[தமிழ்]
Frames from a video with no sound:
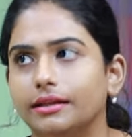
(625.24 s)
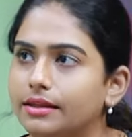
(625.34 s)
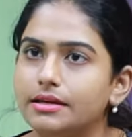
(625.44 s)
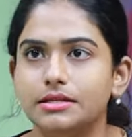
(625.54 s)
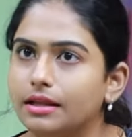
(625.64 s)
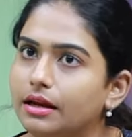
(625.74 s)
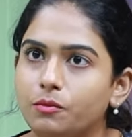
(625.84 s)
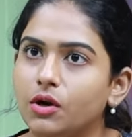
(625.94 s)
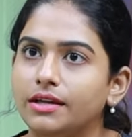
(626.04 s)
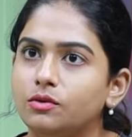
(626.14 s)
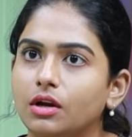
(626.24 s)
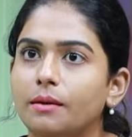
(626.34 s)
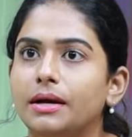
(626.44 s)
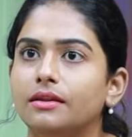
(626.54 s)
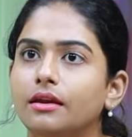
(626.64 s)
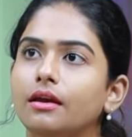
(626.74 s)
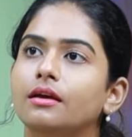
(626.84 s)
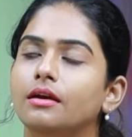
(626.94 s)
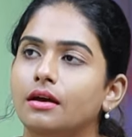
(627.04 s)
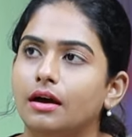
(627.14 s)
இல்லை தெரிஞ்சதை நான் முன்னாடி சொன்ன மாதிரி
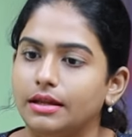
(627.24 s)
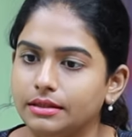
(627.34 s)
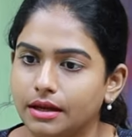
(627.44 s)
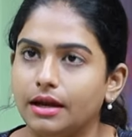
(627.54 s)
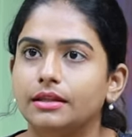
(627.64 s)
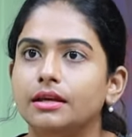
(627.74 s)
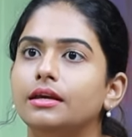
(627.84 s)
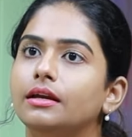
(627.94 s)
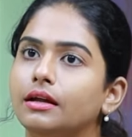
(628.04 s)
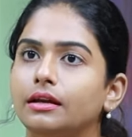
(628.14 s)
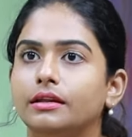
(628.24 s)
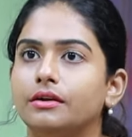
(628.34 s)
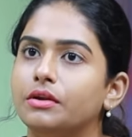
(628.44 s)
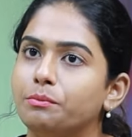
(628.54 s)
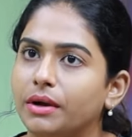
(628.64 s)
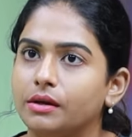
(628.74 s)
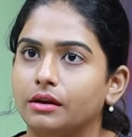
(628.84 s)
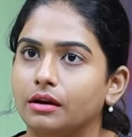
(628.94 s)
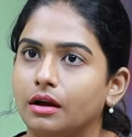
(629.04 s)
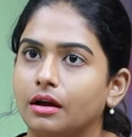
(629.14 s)
அந்த கதைக்கு என்னால் ஏதாவது இம்பேக்ட்
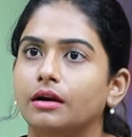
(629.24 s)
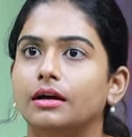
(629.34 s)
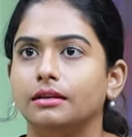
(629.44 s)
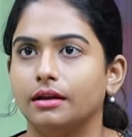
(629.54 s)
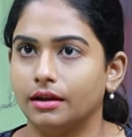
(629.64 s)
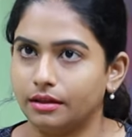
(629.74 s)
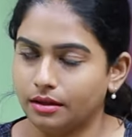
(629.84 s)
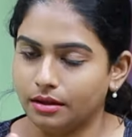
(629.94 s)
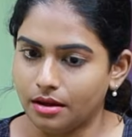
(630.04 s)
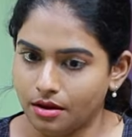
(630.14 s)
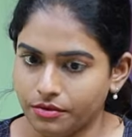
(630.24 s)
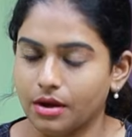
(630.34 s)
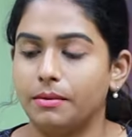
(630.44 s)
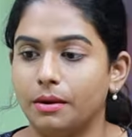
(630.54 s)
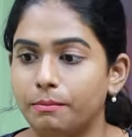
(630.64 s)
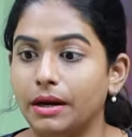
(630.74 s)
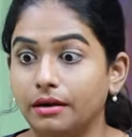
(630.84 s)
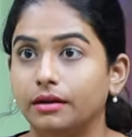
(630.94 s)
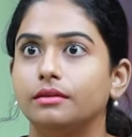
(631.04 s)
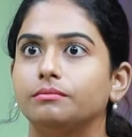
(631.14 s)
இருக்கா அந்த க அவங்க
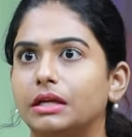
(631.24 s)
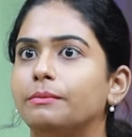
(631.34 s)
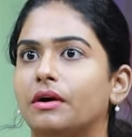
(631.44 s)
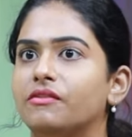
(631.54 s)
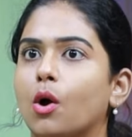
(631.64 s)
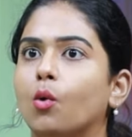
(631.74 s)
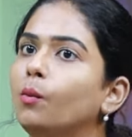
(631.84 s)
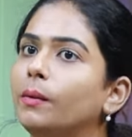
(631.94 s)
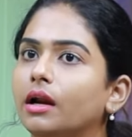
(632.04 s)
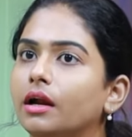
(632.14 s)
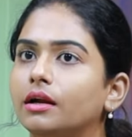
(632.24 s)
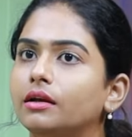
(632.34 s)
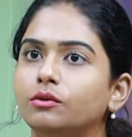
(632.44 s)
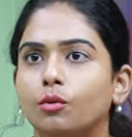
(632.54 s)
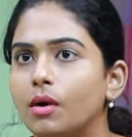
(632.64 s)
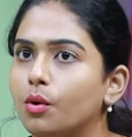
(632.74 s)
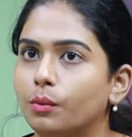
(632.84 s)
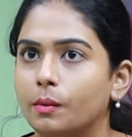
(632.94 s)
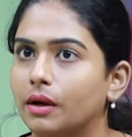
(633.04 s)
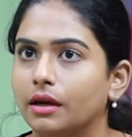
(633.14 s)
பண்ணுறதுக்கு இப்போ அவங்க கூப்பிட்றாங்கன்னா சும்மா
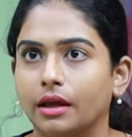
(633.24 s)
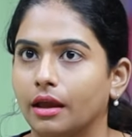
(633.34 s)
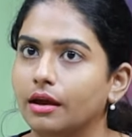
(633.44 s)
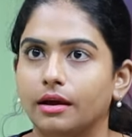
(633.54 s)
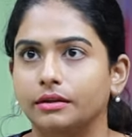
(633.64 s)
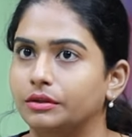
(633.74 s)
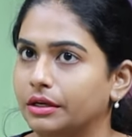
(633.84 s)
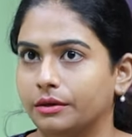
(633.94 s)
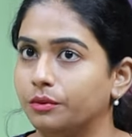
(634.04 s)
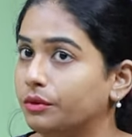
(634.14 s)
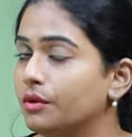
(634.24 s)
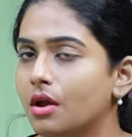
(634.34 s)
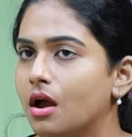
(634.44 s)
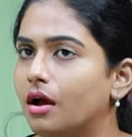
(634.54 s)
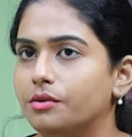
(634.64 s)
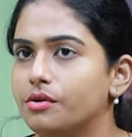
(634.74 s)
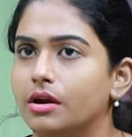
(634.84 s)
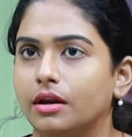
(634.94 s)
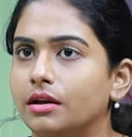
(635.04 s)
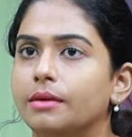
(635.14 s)
கூப்பிட மாட்டாங்க அது எனக்கு ஒரு அது ஒரு
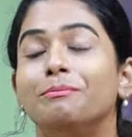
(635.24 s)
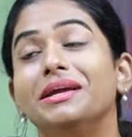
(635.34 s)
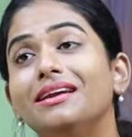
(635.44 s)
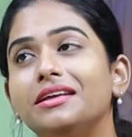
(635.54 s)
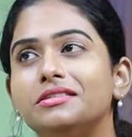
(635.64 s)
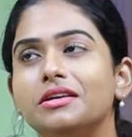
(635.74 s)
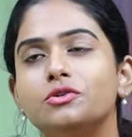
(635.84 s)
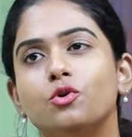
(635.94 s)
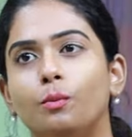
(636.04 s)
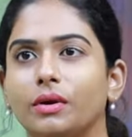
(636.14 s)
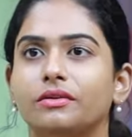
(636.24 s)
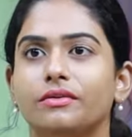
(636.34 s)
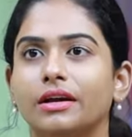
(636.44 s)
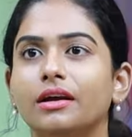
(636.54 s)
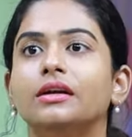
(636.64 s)
நல்ல பிகினிங் ஸ்டேஜ் கூப்பிட்றது வேற